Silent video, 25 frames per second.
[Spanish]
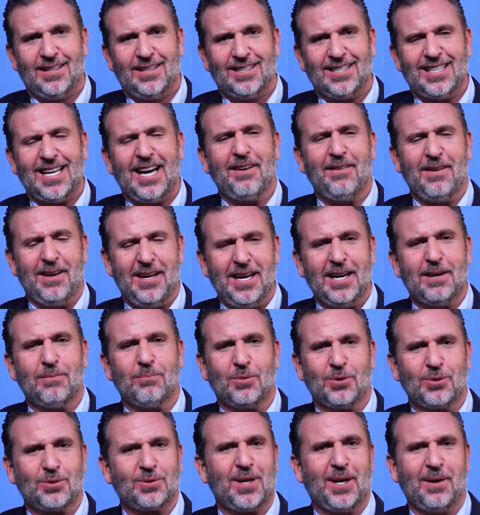
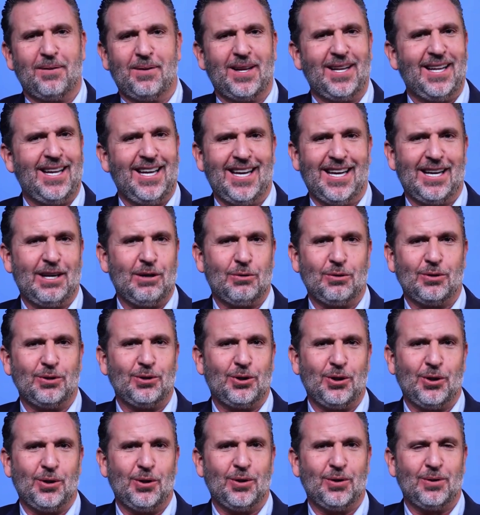Sabíamos que venían con
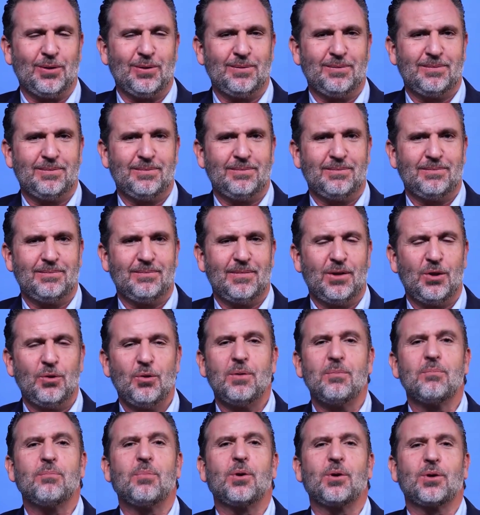todo.
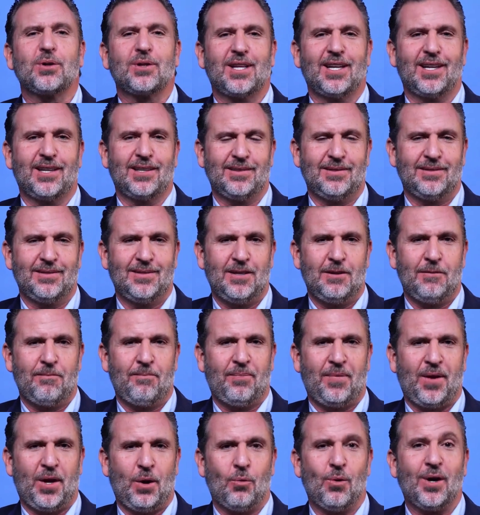No importa.
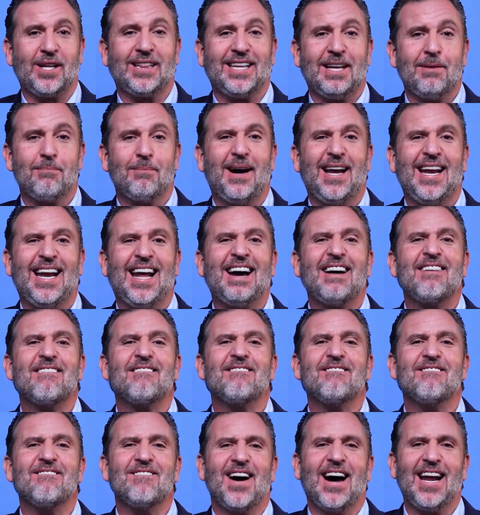Guatemala
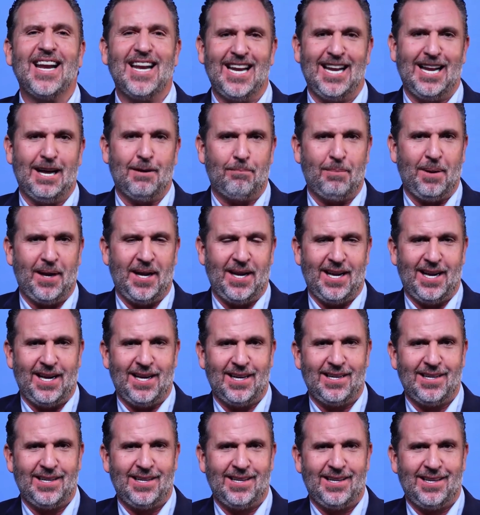vale la pena.
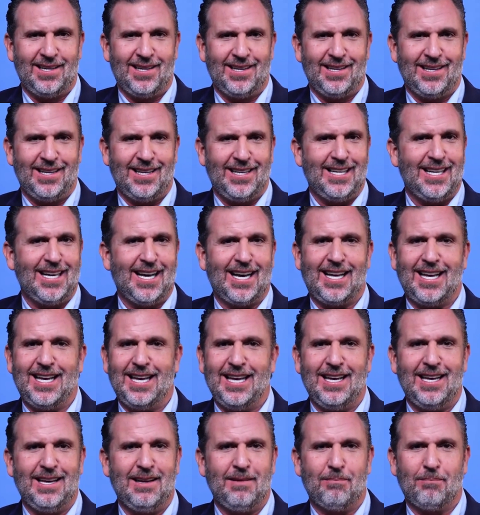Y
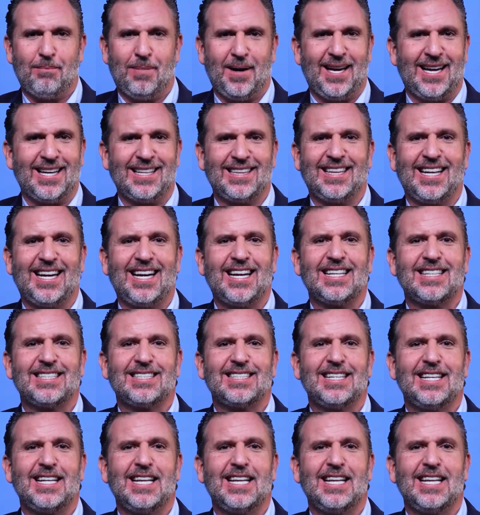aquí para atrás,